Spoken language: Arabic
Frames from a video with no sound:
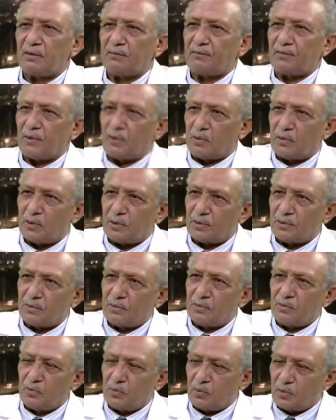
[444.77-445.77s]
في الحوض
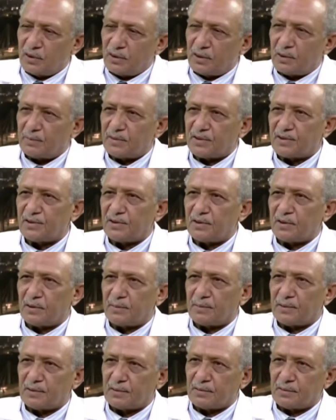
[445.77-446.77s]
ونحن ماشيين
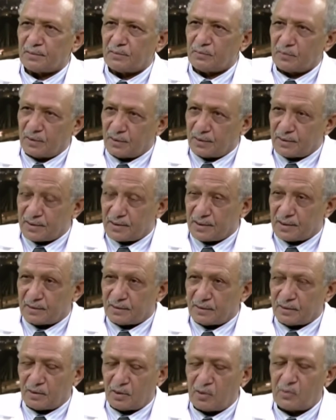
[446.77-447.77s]
كمان جميل. نحن
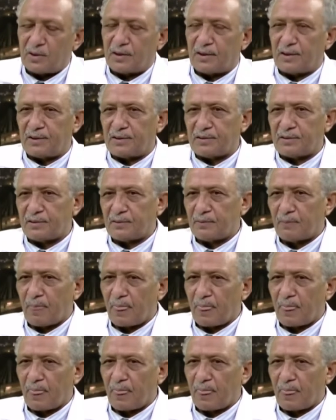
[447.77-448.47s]
ذاتنا اول حاجه